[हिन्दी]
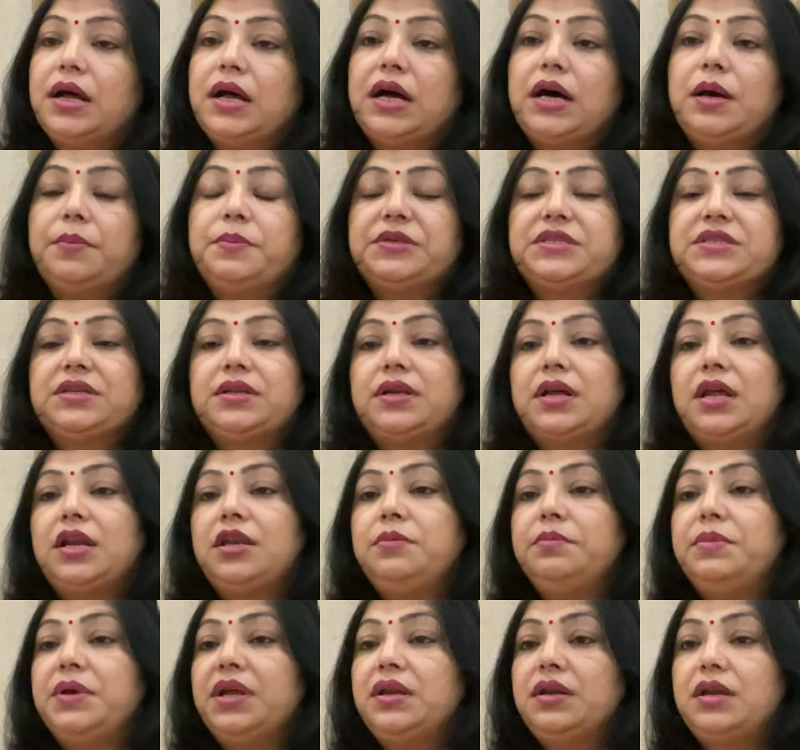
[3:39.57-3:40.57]
आप इसे
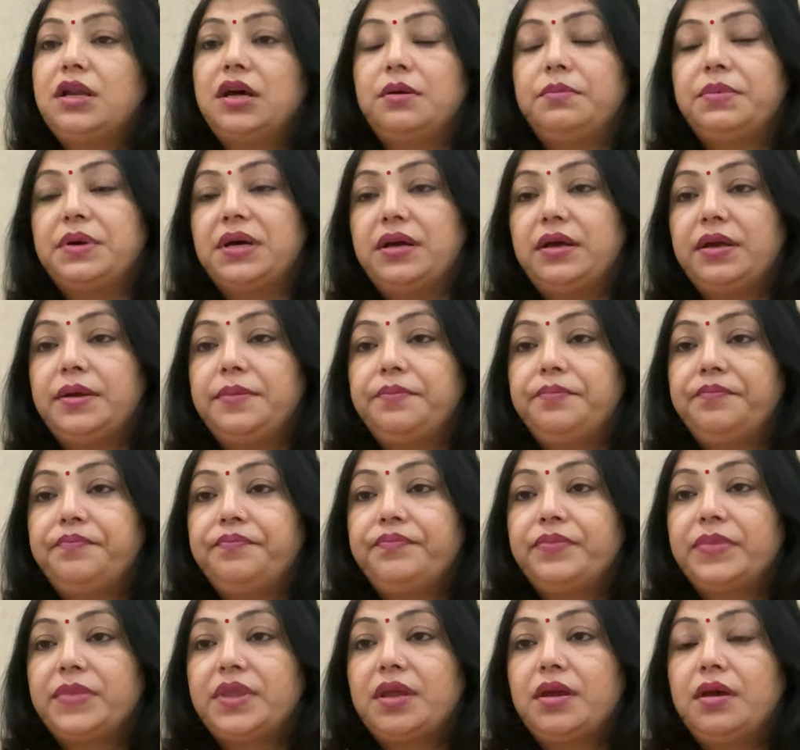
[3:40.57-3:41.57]
नाली में ना
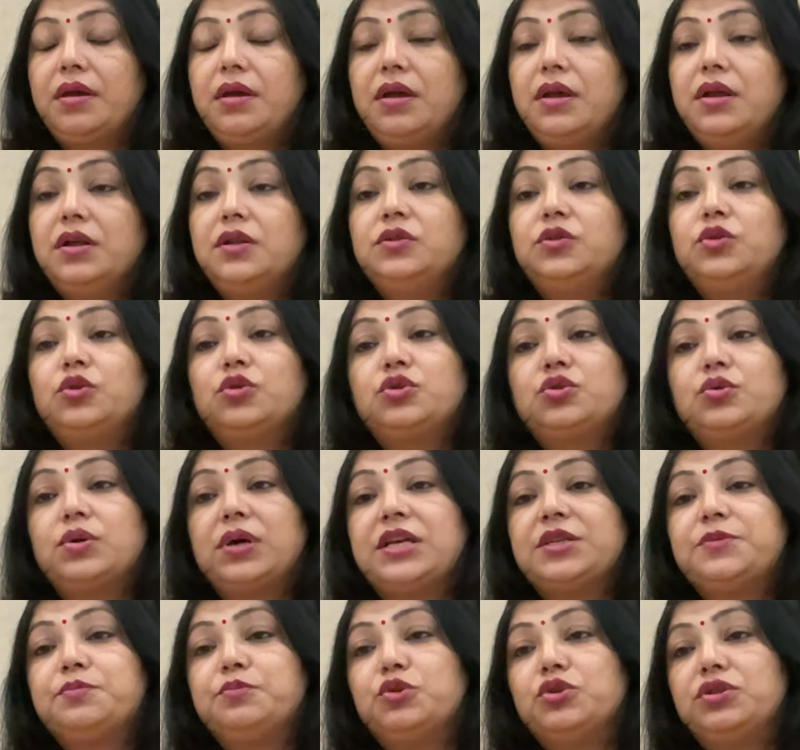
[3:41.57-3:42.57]
बहाएं दोस्तों
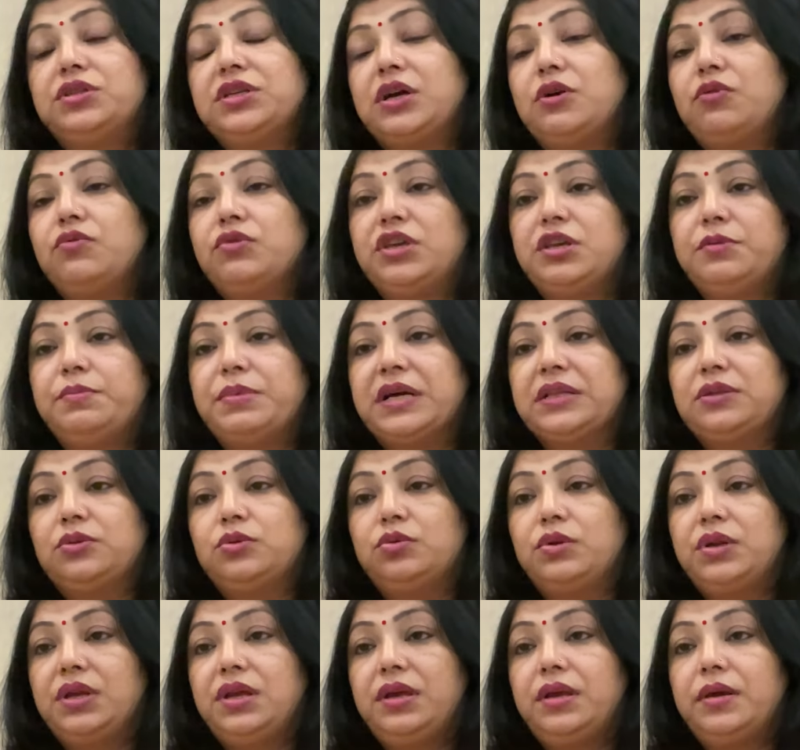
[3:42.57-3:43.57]
आज मुद्राओं की बात
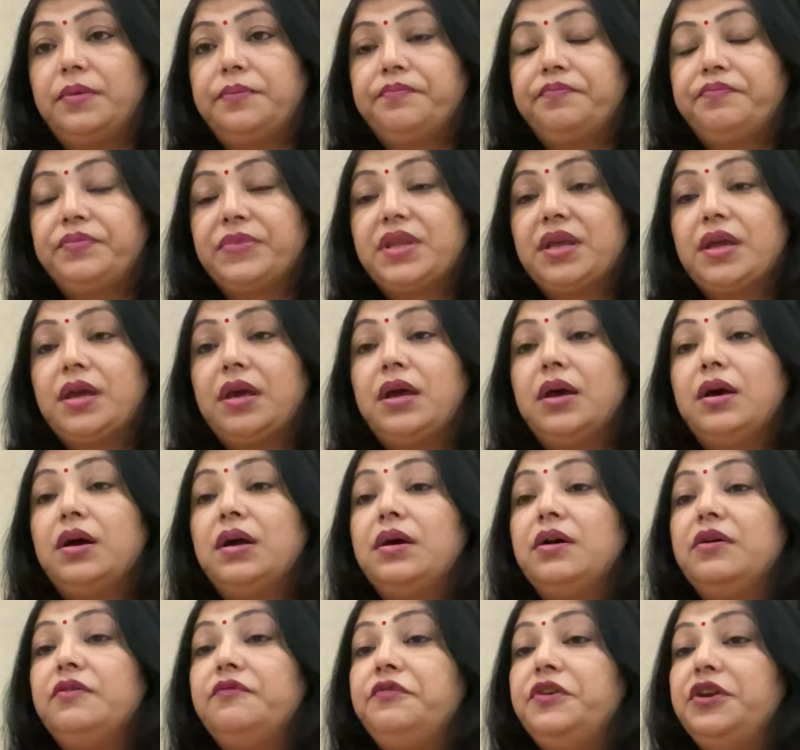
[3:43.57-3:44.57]
हो रही
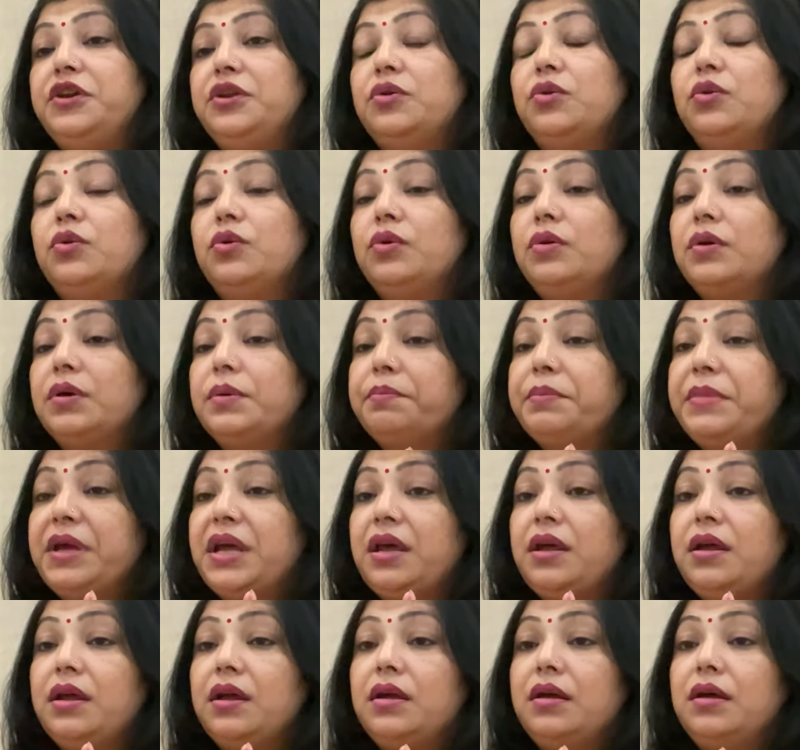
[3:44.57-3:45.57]
है वीडियो
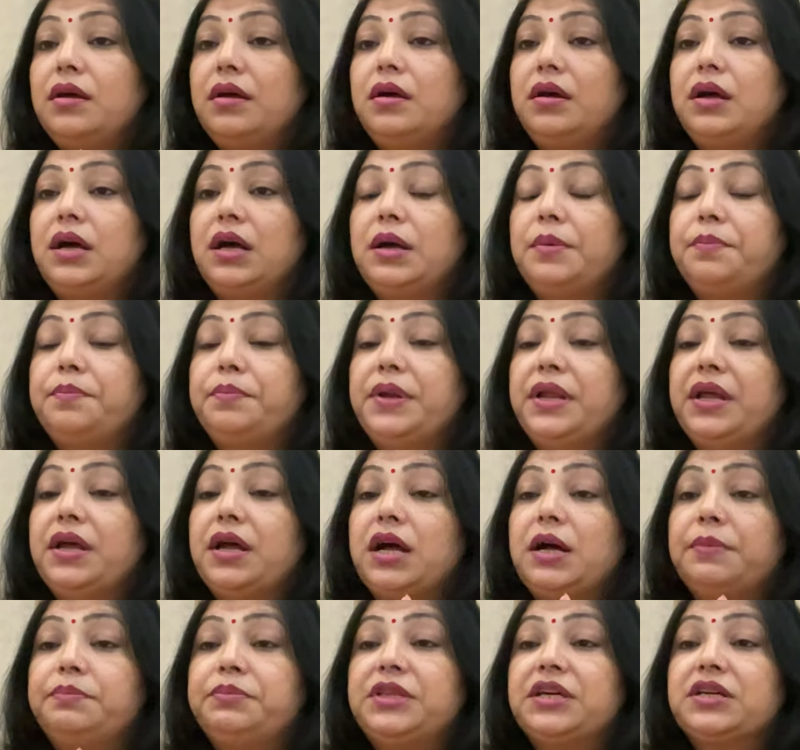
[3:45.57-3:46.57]
में आपने
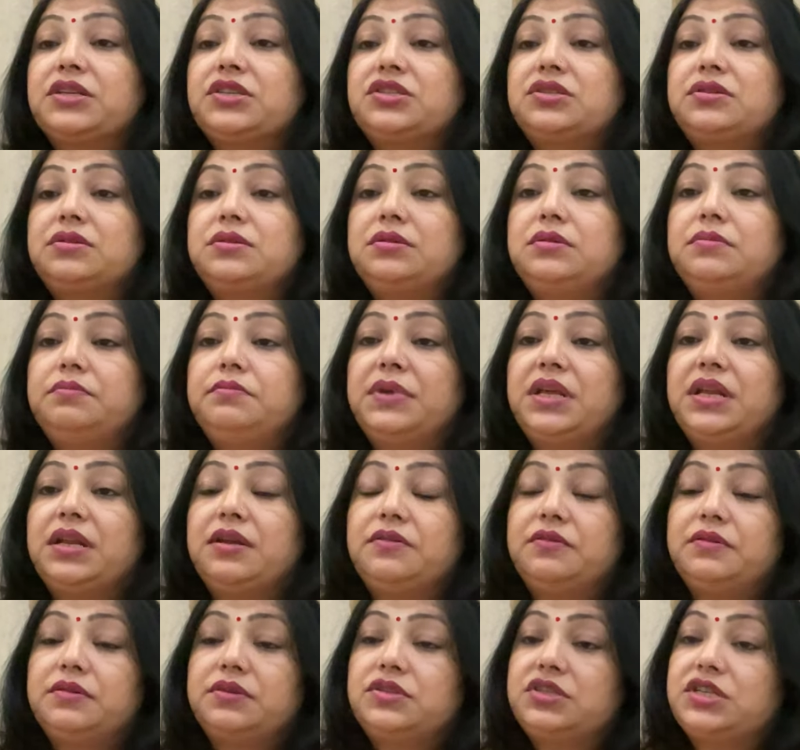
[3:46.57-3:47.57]
अब तक मेरे
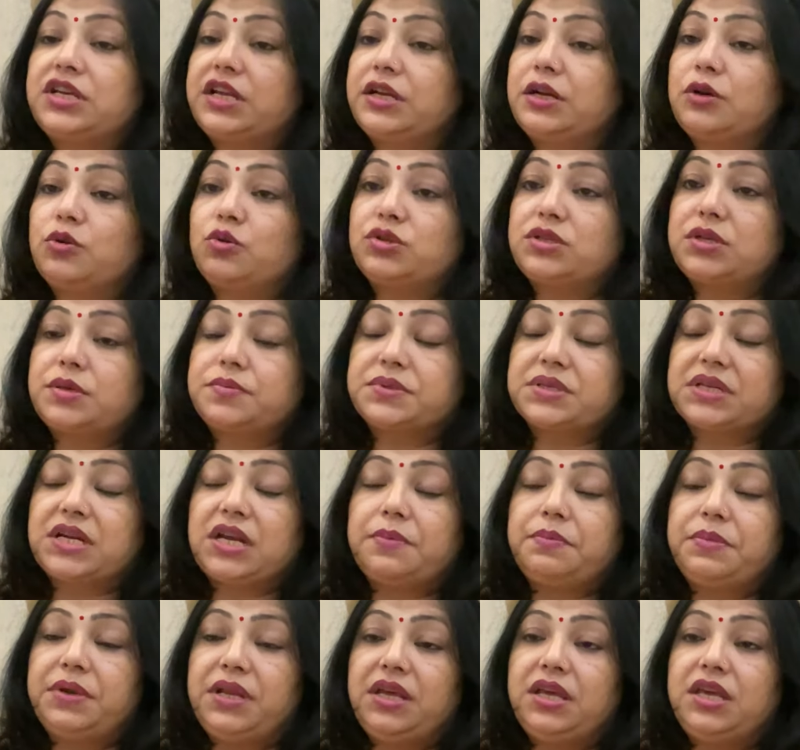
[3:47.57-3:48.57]
चैनल को
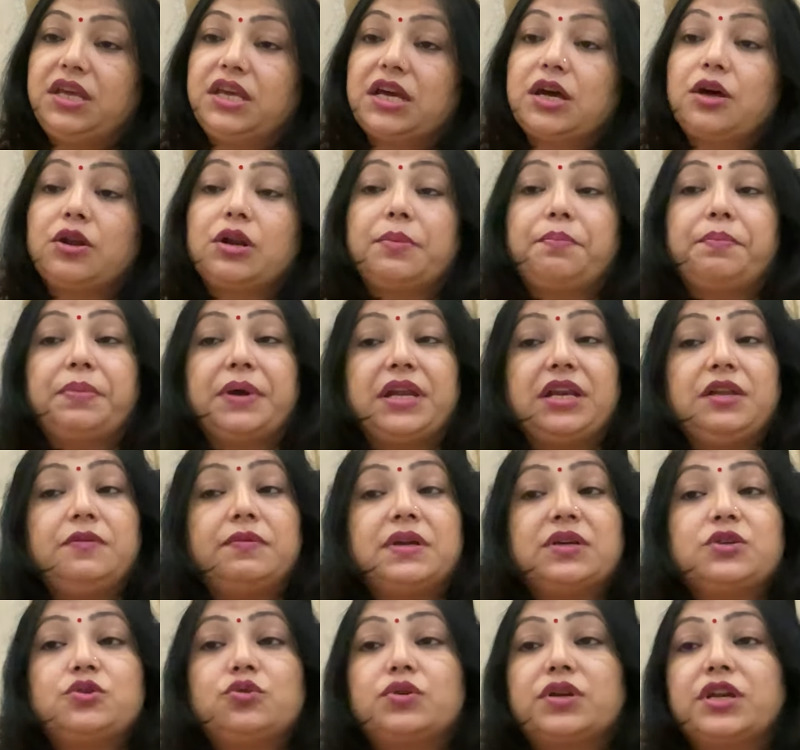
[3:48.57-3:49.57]
सब्सक्राइब नहीं किया और आप पहली
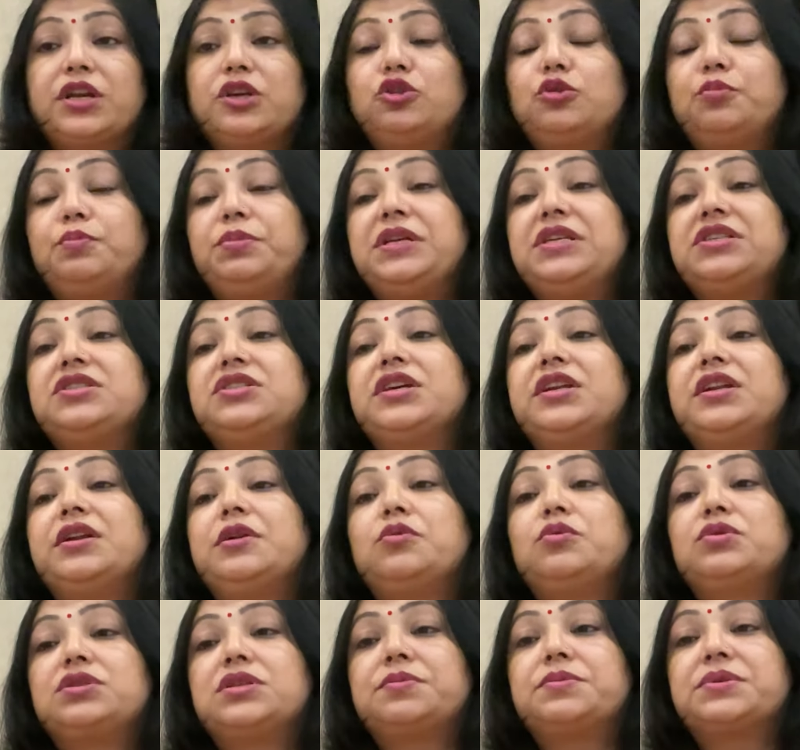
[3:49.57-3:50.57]
बार जुड़ रहे हैं तो प्लीज़
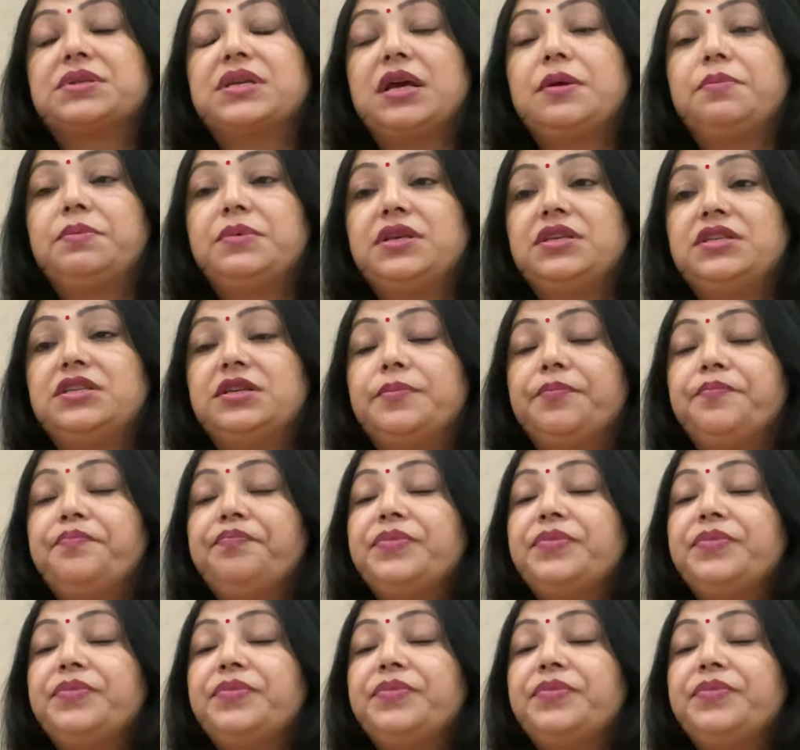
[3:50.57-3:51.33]
चैनल को सब्सक्राइब कीजिए